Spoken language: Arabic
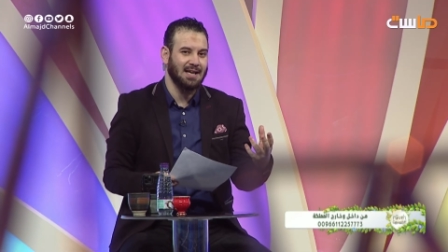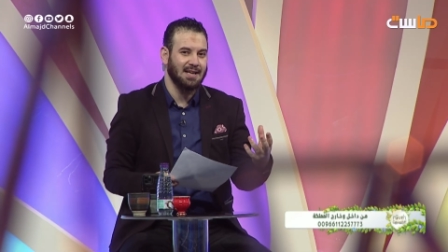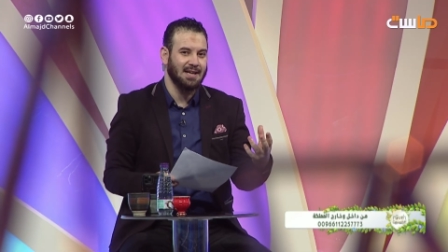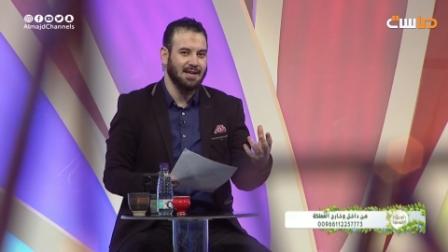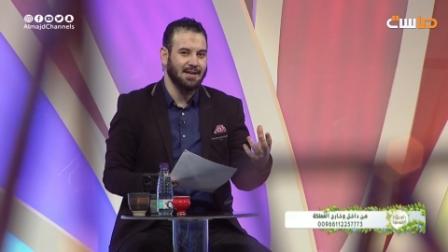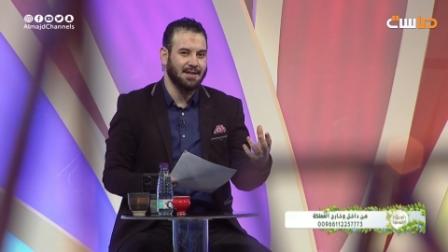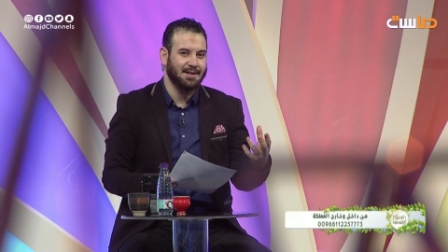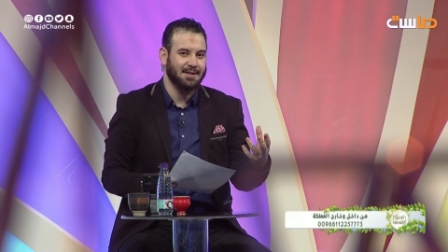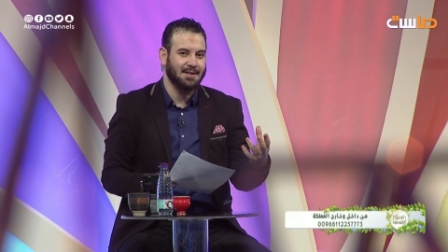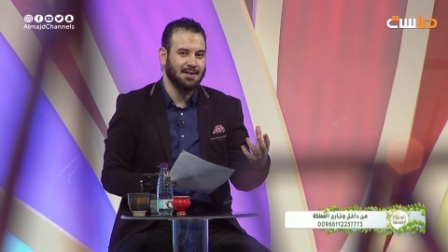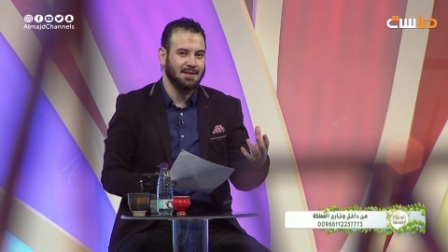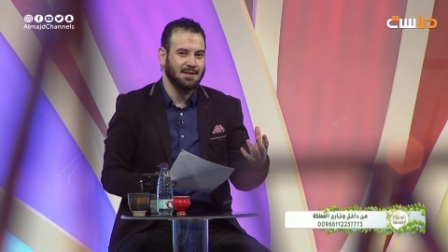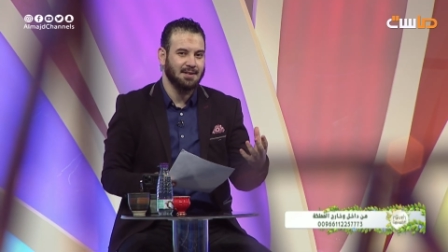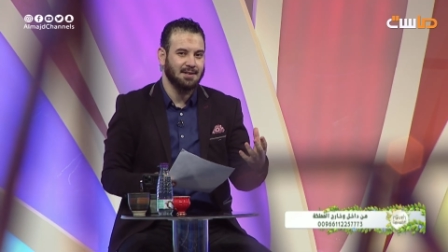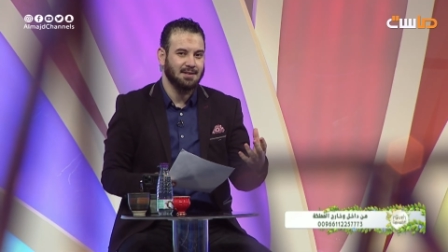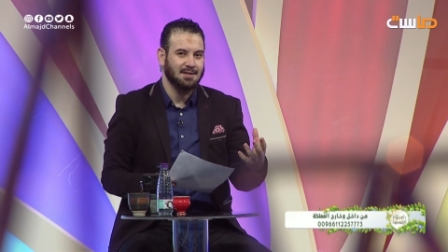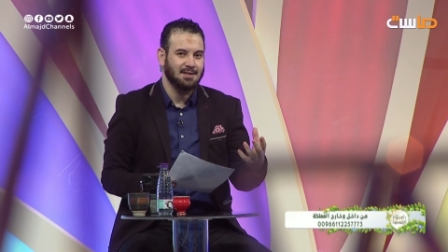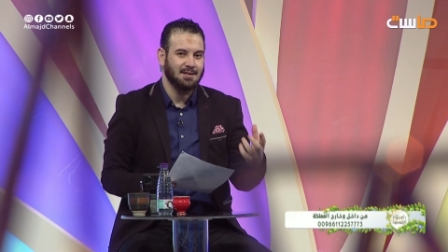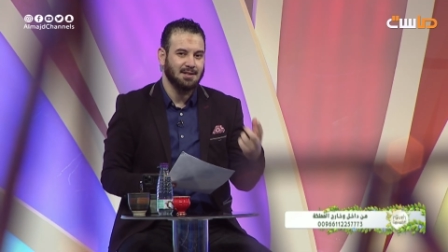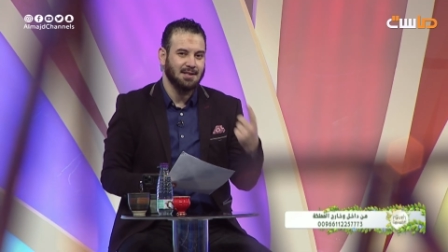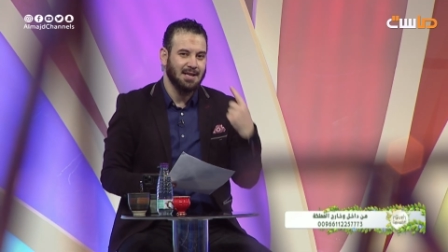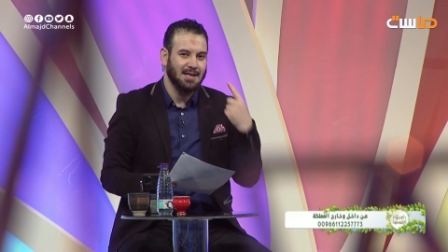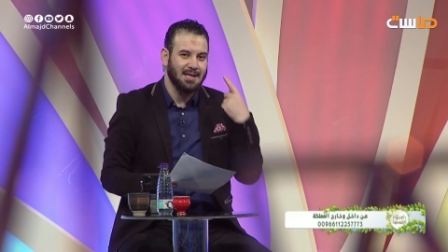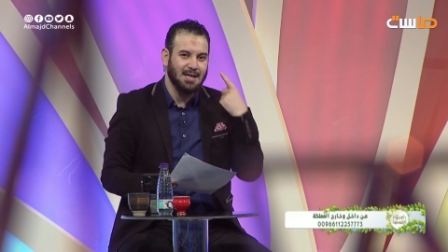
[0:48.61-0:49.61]
عليك
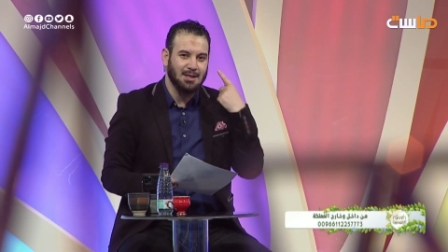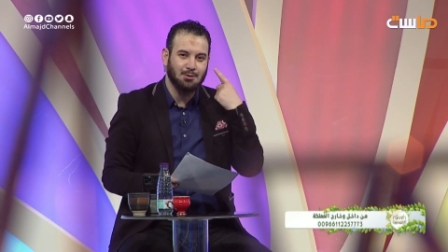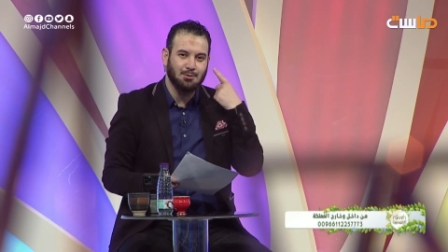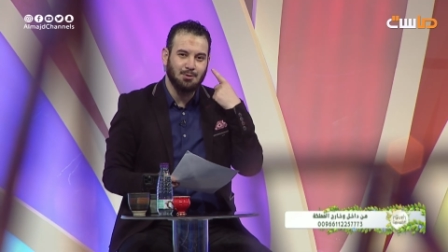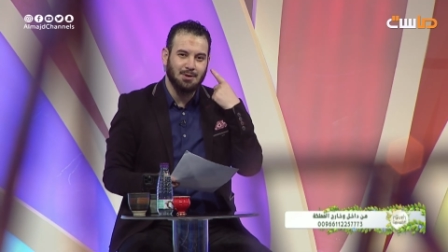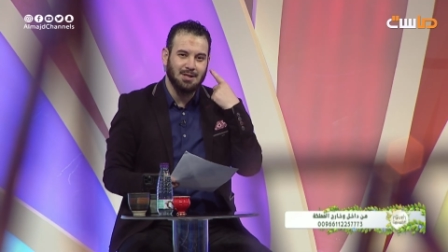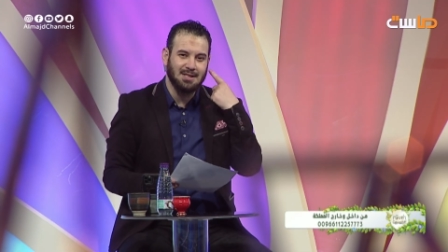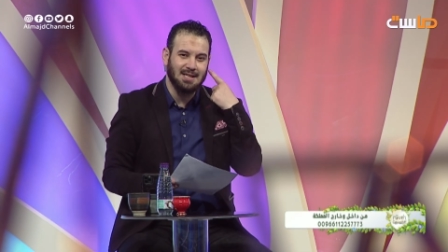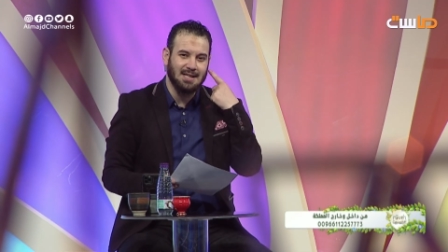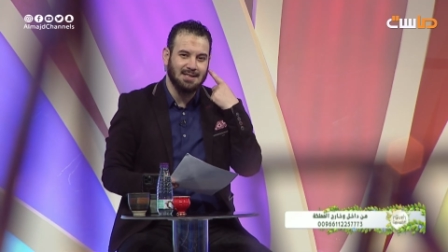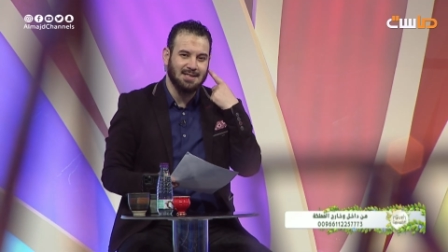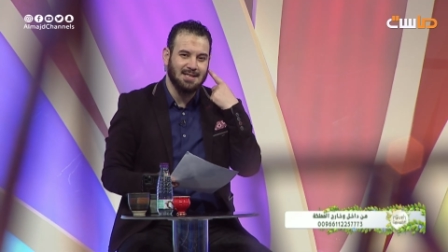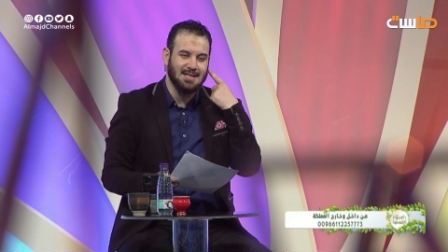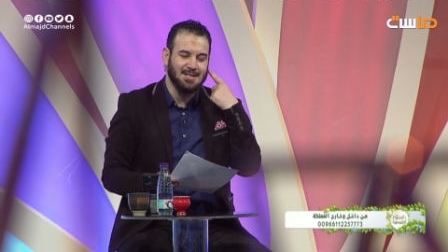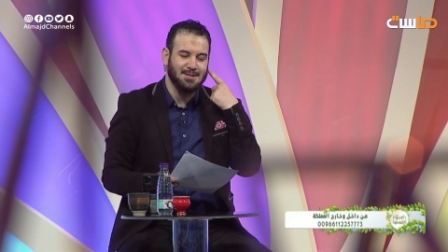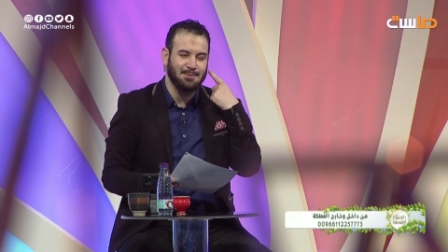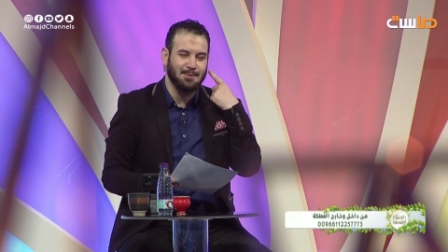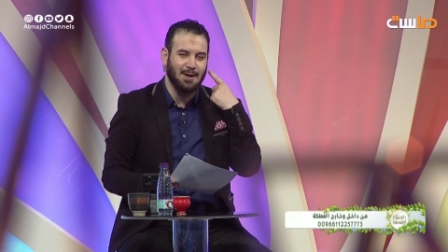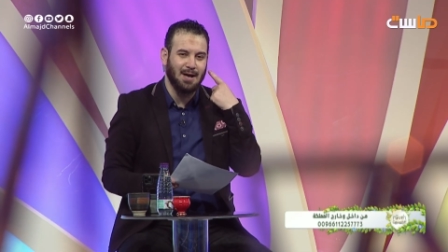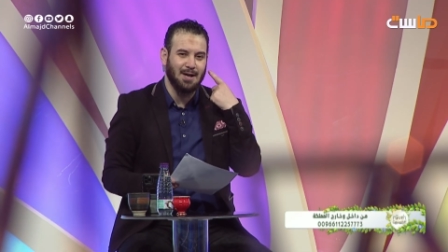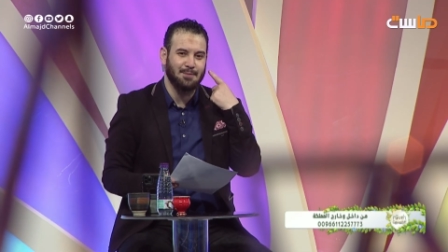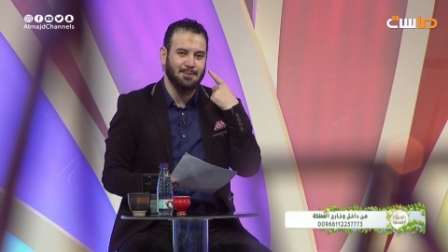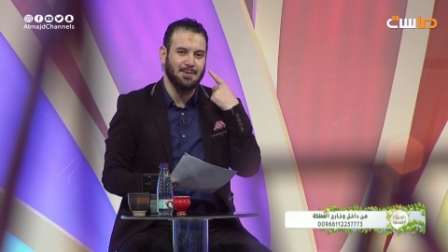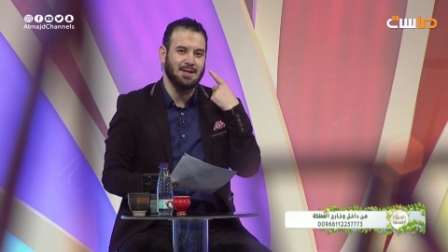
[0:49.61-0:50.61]
هي تريد أن
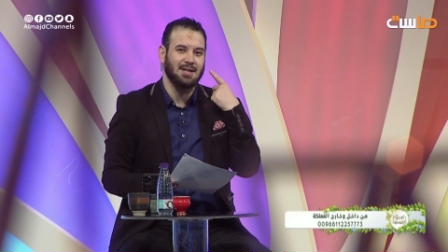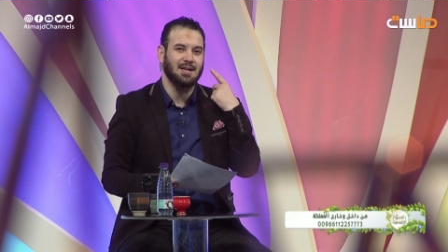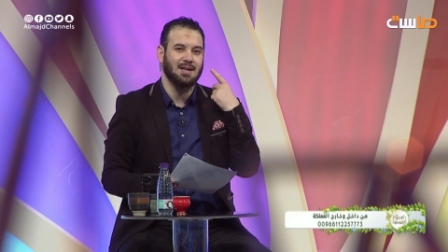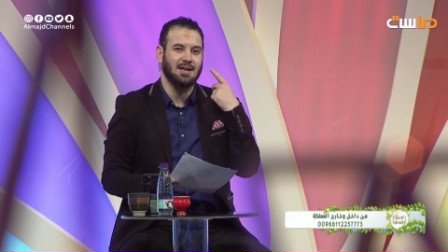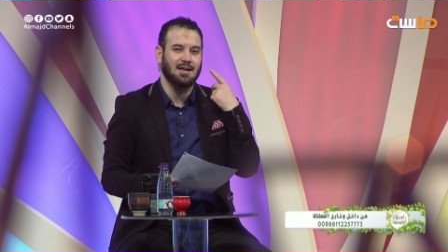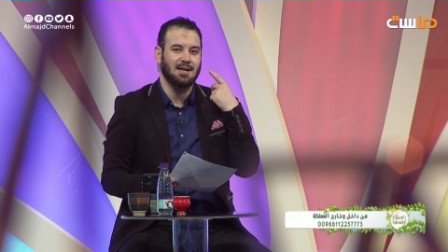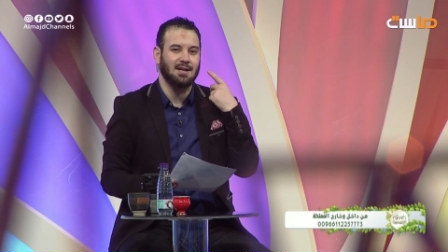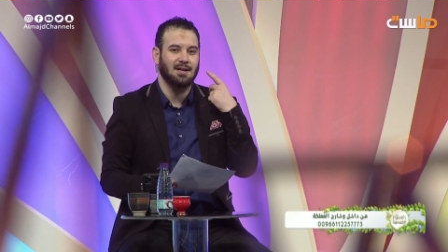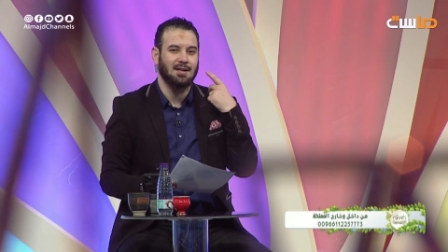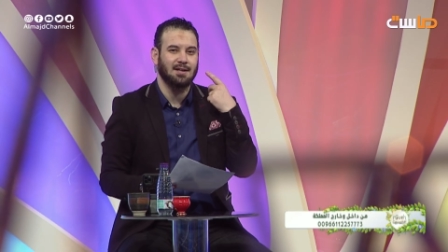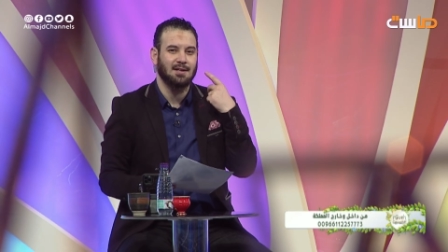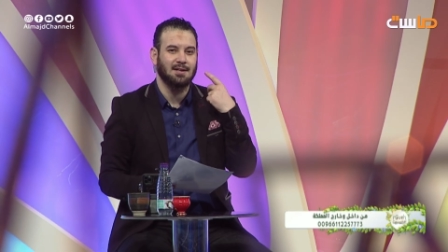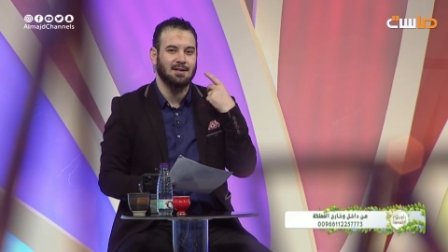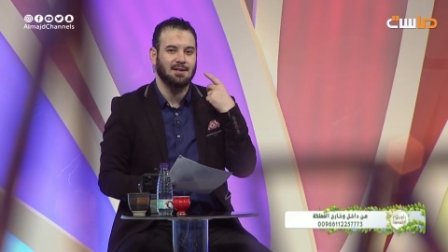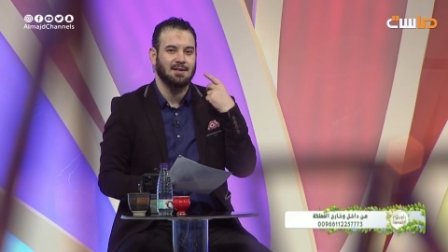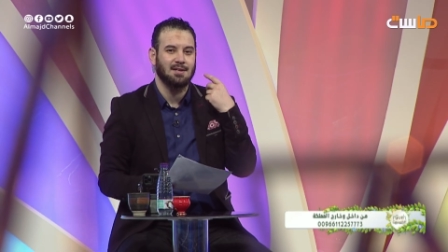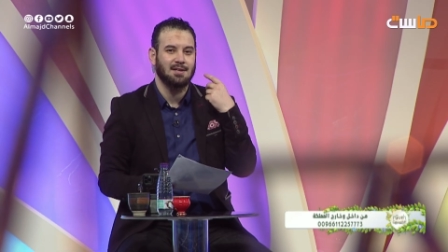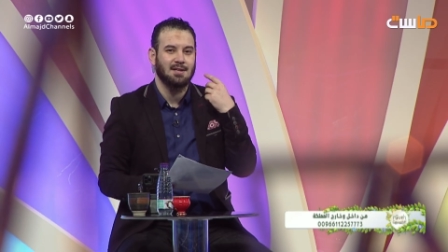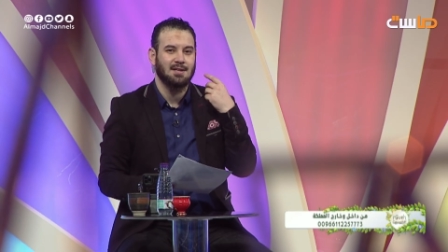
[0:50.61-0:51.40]
تسمع منها